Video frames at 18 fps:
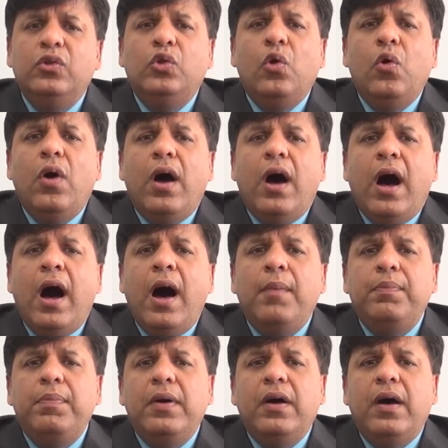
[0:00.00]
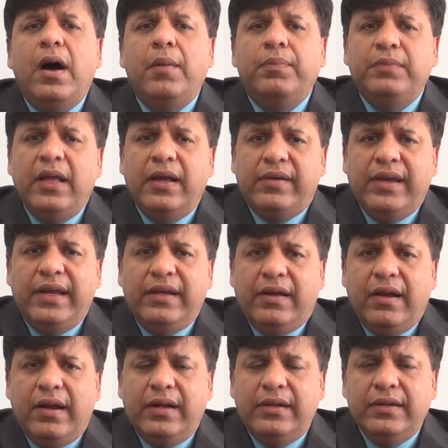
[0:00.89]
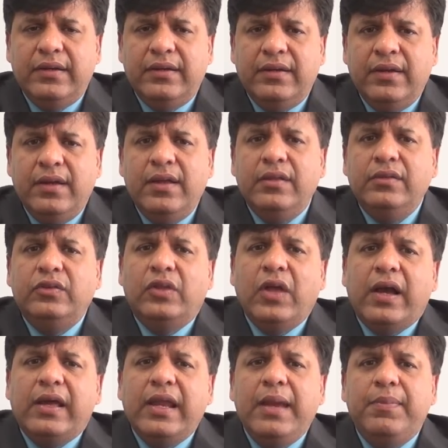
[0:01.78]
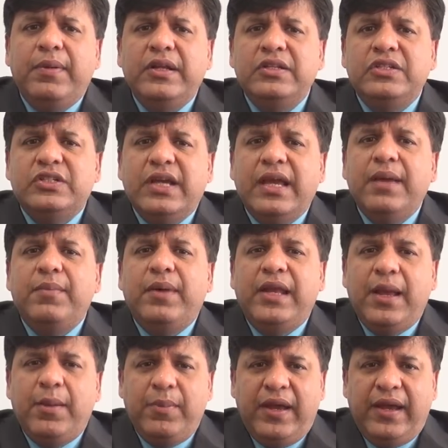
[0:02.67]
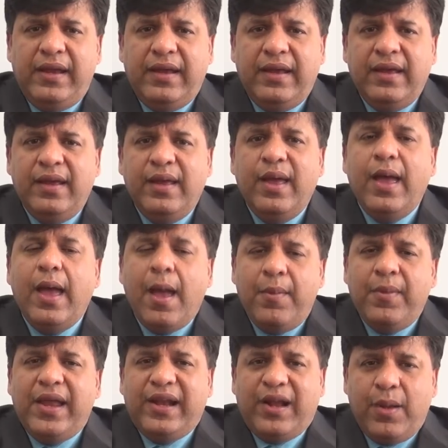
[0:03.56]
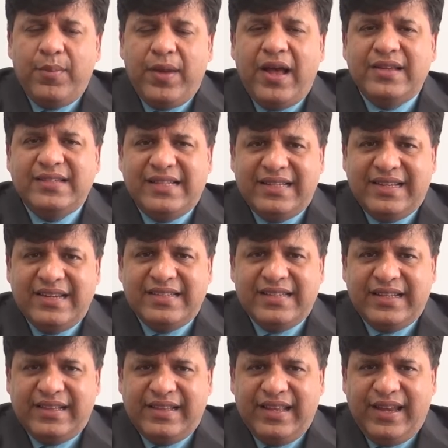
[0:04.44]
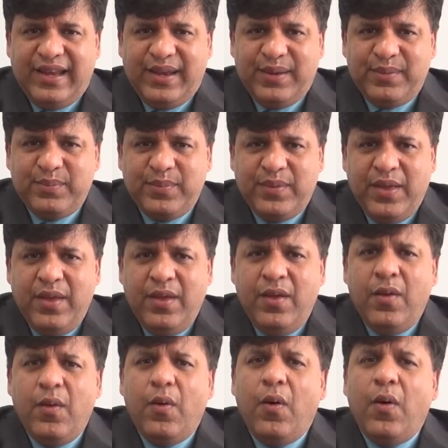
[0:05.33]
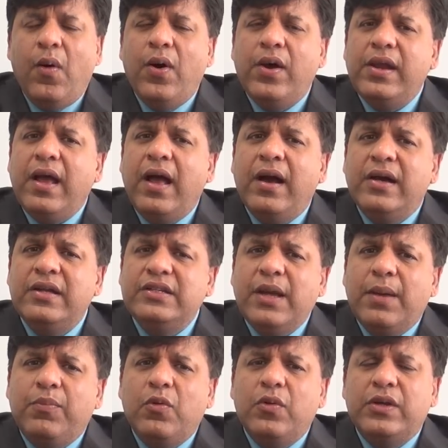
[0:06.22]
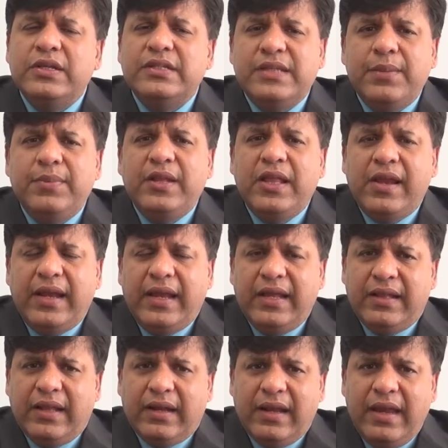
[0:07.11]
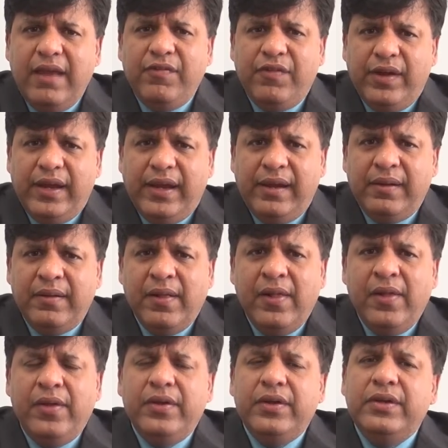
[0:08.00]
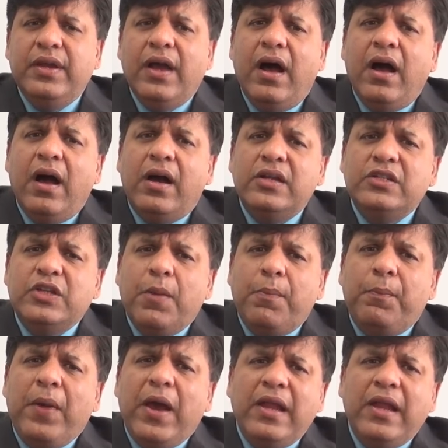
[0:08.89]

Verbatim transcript: तो आप अपना ग्रीन कार्ड तकरीबन छः महीने में अमेरिका में हासिल कर सकते हैं और अगर जब आपको किसी भी तरह की तकलीफ है या अगर जब